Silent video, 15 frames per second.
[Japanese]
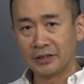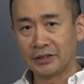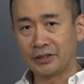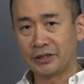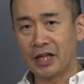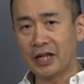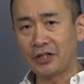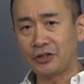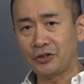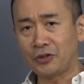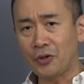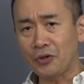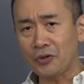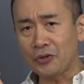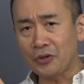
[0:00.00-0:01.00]
接
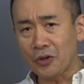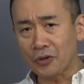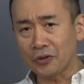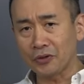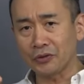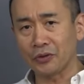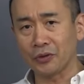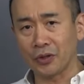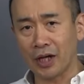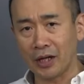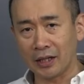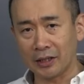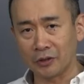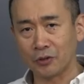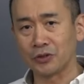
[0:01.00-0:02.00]
触力っていうの
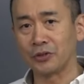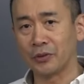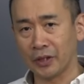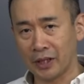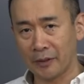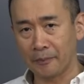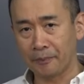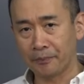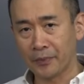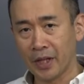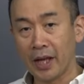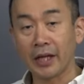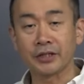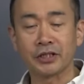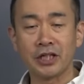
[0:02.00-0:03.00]
を考えてほしいわけ
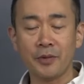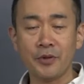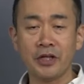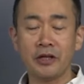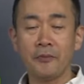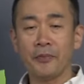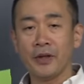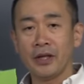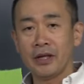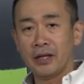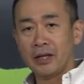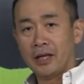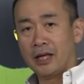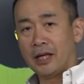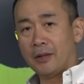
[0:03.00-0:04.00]
あちなみに、
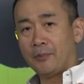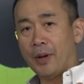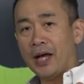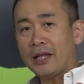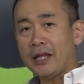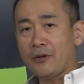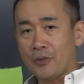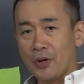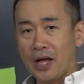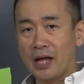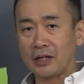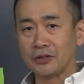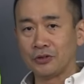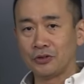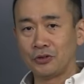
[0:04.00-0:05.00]
えー、バネ
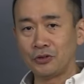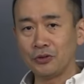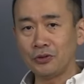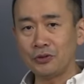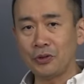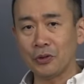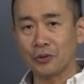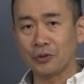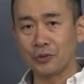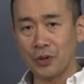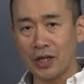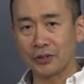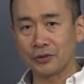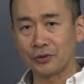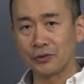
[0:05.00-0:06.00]
は重力
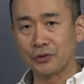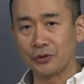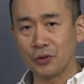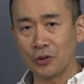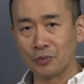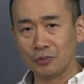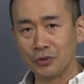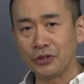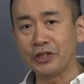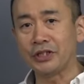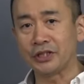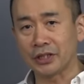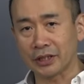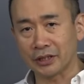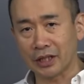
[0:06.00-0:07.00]
は通常無視
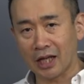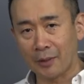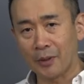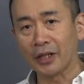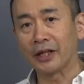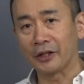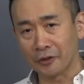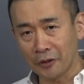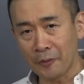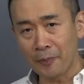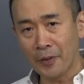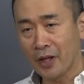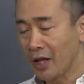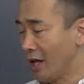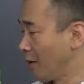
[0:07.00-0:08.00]
しちゃって構わないよ、
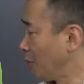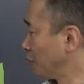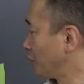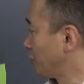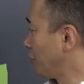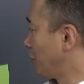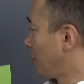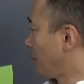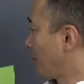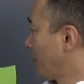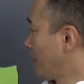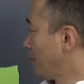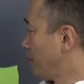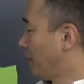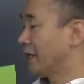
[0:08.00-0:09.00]
えー、もちろん
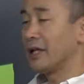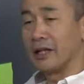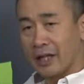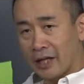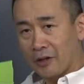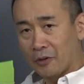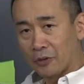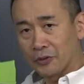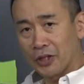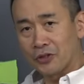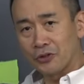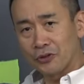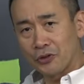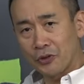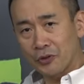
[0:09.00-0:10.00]
バネね本当は
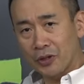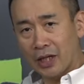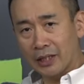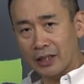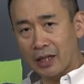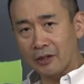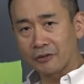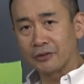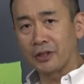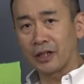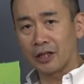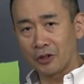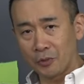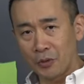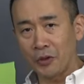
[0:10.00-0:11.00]
重力が働くんだ
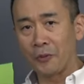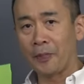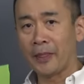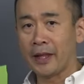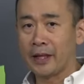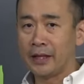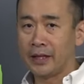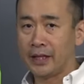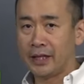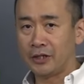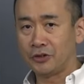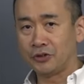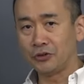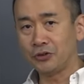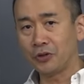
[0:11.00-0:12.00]
けども、えー、
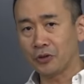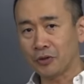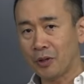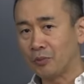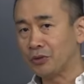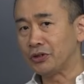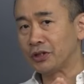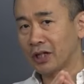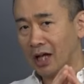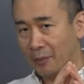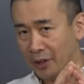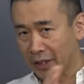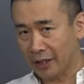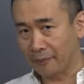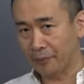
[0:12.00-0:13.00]
重力は無視して
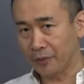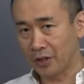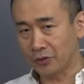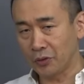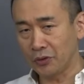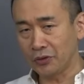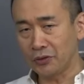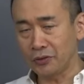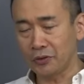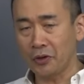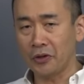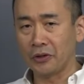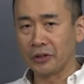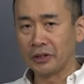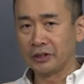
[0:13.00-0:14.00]
構わないでそうする
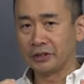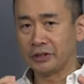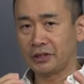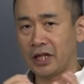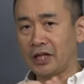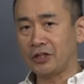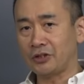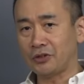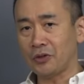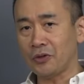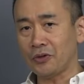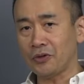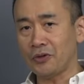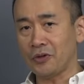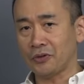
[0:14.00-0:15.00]
と接
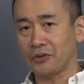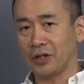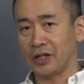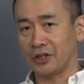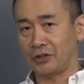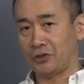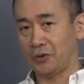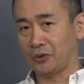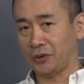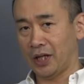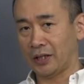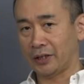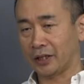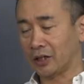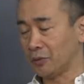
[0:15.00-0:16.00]
触力が必要
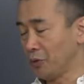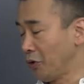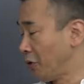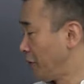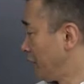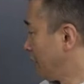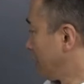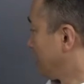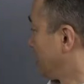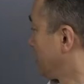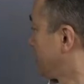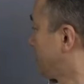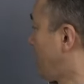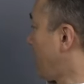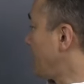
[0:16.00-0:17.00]
なんだけども
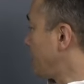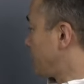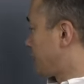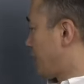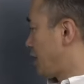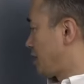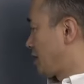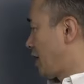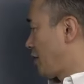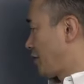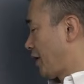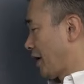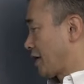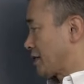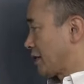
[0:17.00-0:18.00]
手に接してる
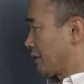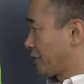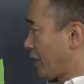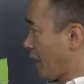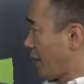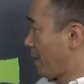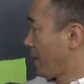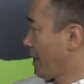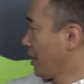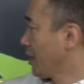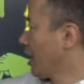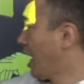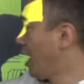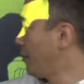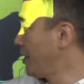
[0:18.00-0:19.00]
だけじゃなくて
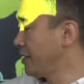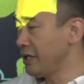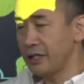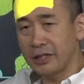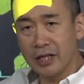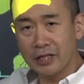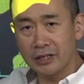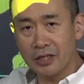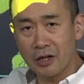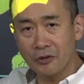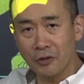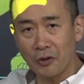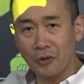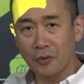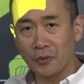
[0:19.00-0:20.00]
壁に接してる
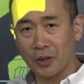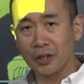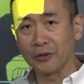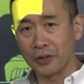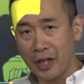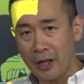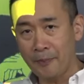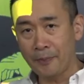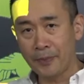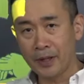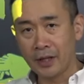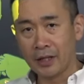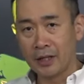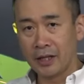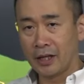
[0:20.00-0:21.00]
の分かるよね
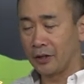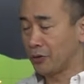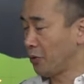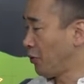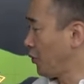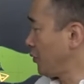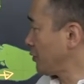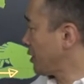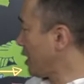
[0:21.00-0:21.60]
当